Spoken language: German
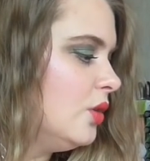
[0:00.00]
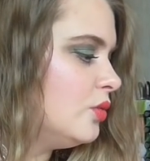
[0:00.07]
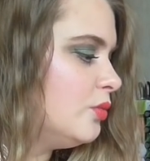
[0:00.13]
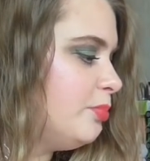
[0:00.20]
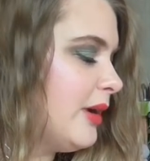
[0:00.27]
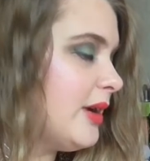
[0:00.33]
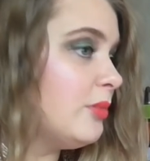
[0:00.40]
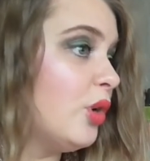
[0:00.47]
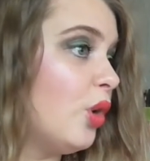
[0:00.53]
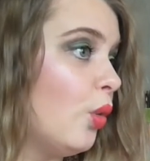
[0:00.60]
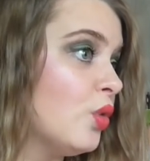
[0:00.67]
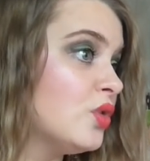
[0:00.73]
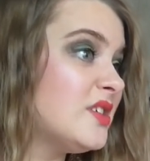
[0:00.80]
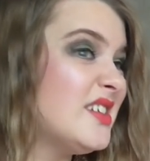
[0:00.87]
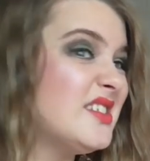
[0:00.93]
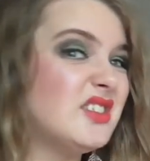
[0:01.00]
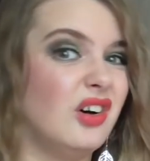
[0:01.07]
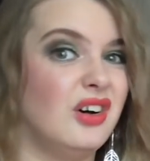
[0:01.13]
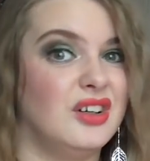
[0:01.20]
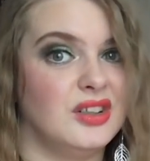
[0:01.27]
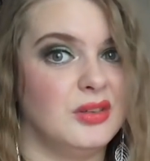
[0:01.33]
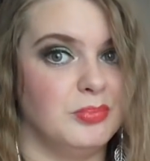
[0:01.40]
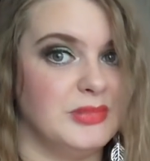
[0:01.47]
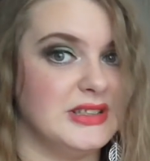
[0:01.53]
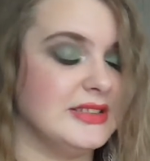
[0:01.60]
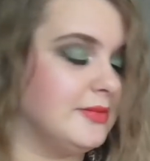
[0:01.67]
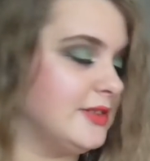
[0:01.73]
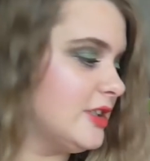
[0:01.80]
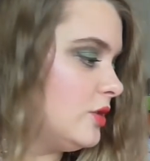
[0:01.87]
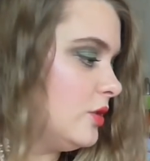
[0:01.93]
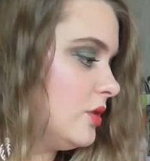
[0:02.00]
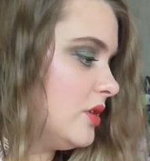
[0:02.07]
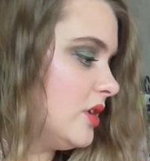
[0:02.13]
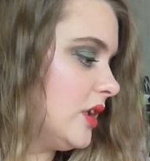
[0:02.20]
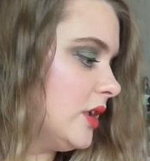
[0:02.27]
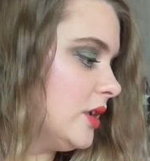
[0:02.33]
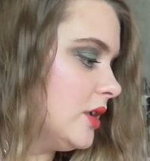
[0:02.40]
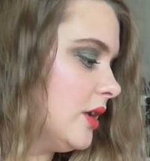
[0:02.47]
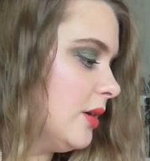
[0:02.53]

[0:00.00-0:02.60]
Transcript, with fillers: Und bei dem Rose ist auch ein bisschen was noch drinnen.